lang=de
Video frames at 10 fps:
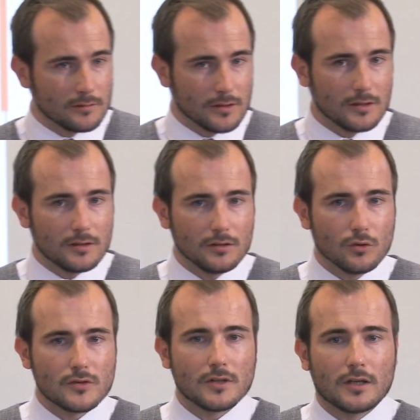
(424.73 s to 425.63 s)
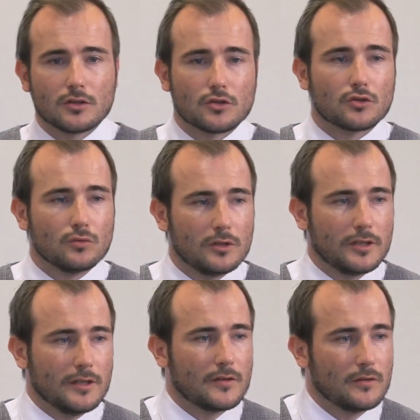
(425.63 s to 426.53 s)
den die österreichische Schule
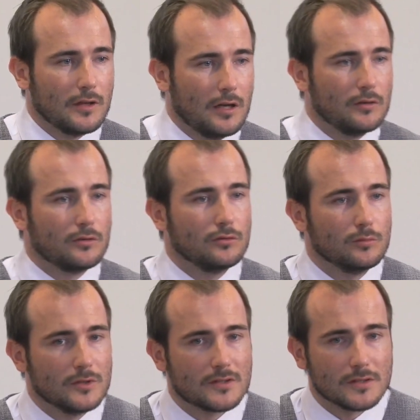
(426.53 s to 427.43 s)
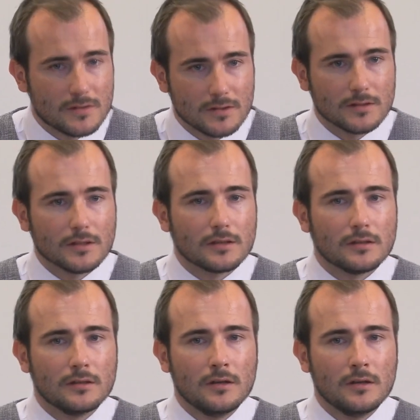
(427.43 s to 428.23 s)
der Nationalökonomie skizziert hat.